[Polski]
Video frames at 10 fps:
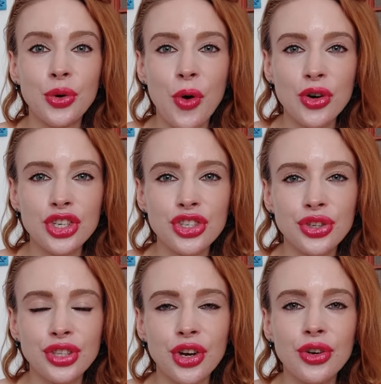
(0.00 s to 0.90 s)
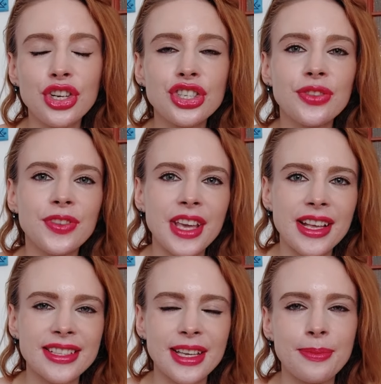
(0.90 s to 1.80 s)
dołożysz do tego jeszcze
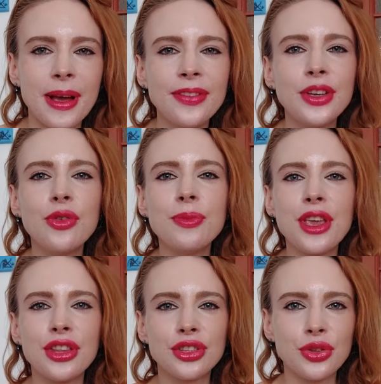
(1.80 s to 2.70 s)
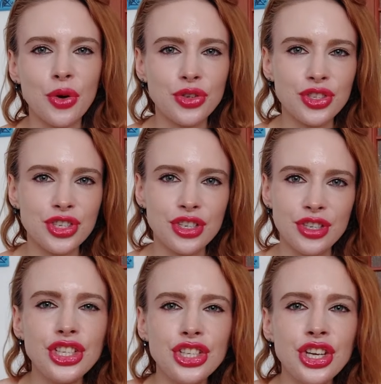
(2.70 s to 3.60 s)
wiedzę i pewne
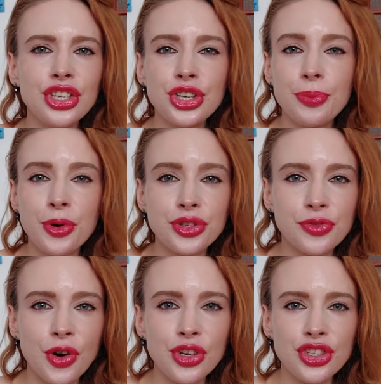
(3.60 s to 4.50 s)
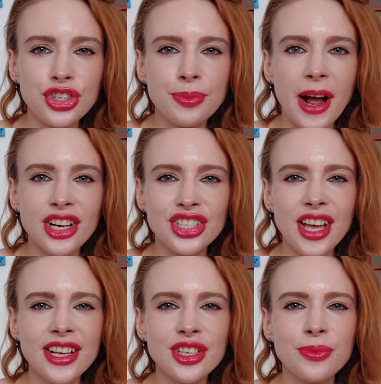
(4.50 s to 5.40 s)
umiejętności i nie pozwolisz im aż
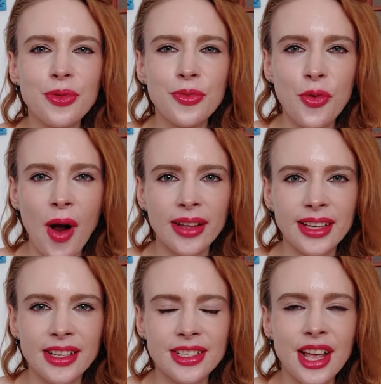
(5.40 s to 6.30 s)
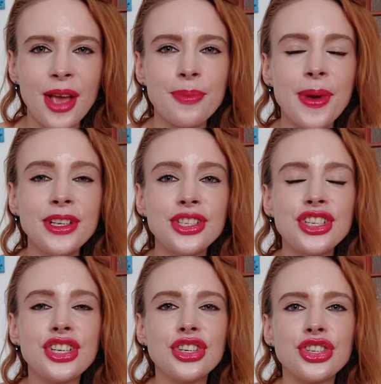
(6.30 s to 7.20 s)
tak sobą władać, będzie
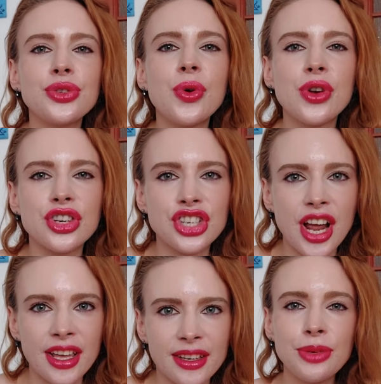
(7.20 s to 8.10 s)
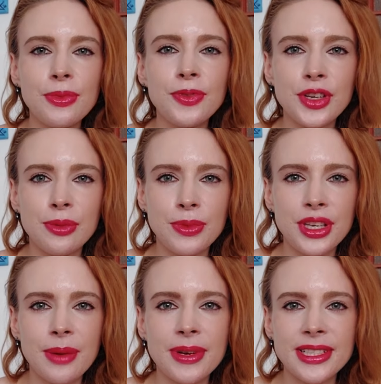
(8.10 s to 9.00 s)
ci się żyło lżej. Tym
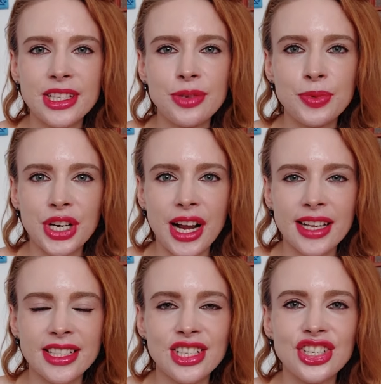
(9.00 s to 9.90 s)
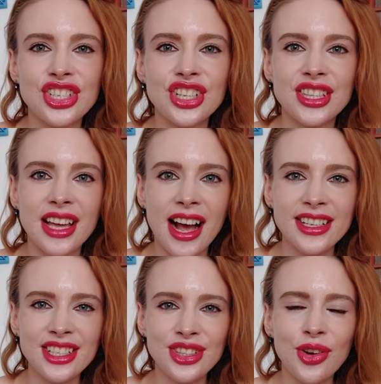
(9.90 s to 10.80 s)
filmikiem chcę ci przekazać, że
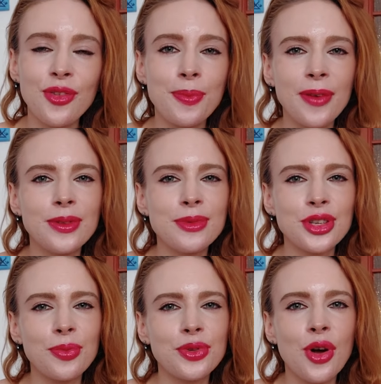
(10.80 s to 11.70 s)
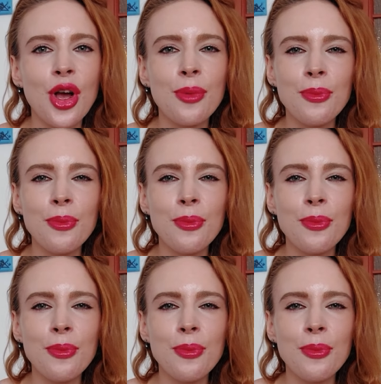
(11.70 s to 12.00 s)
da się to w pewnym stopniu